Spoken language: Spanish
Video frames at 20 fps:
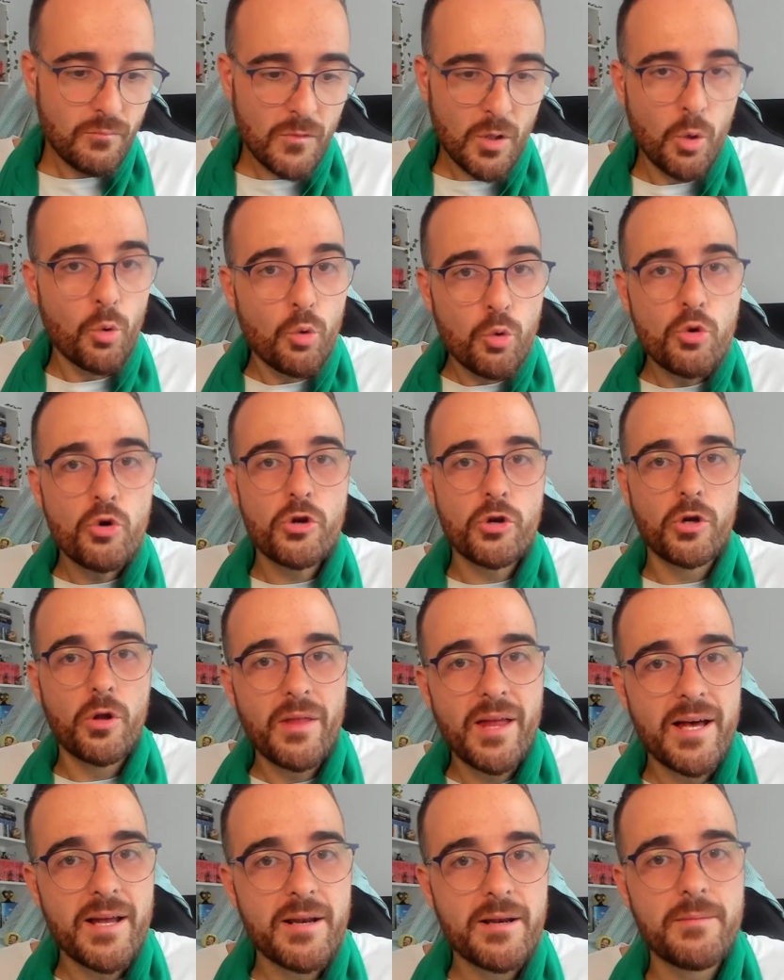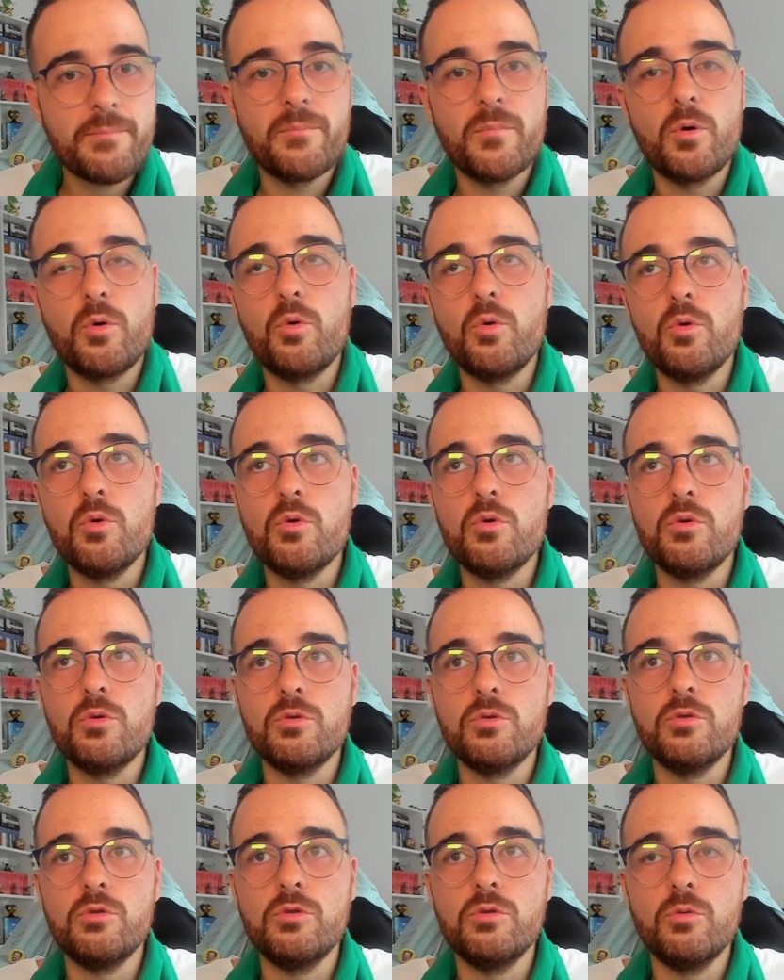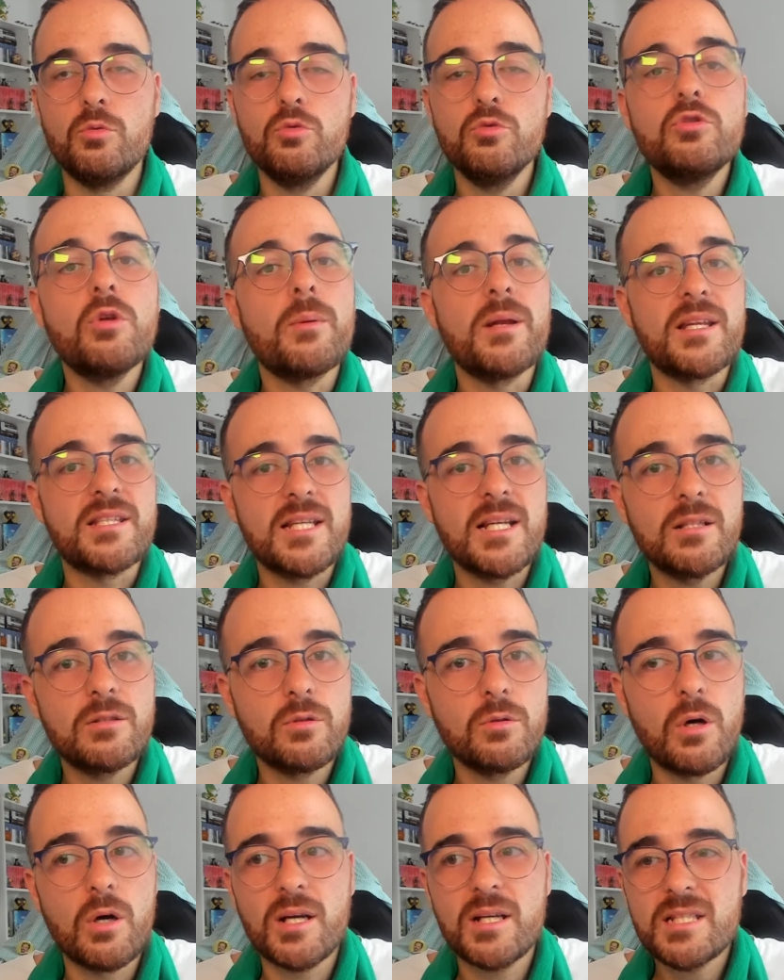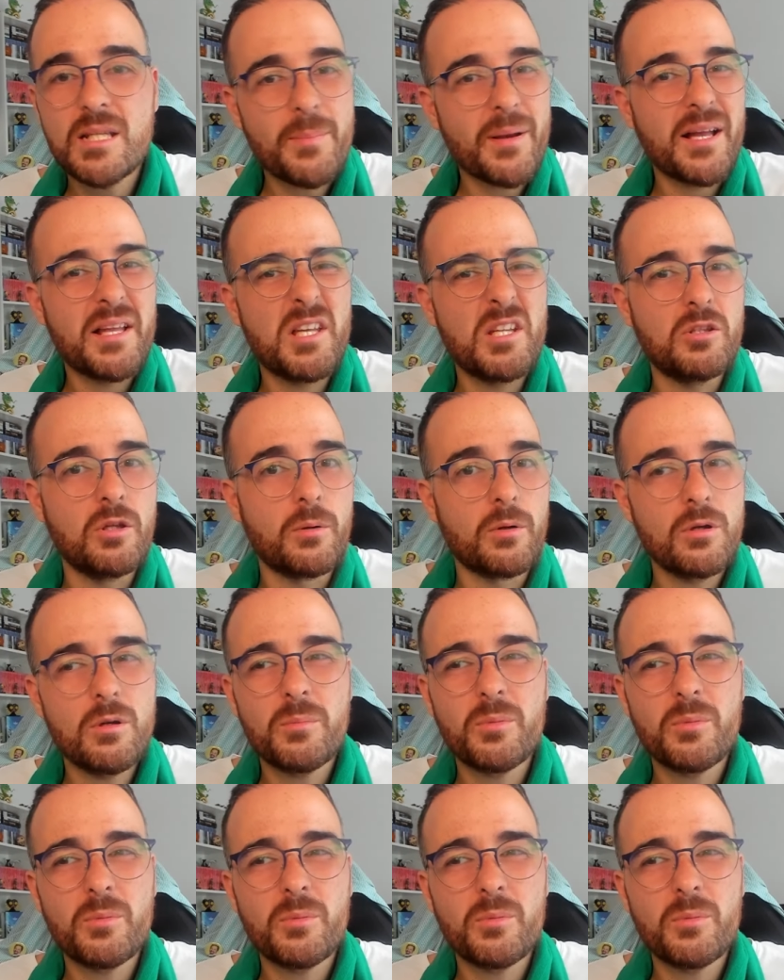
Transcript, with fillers: un rodar, un, doble salto, aunque sea pequeñito, ¿no?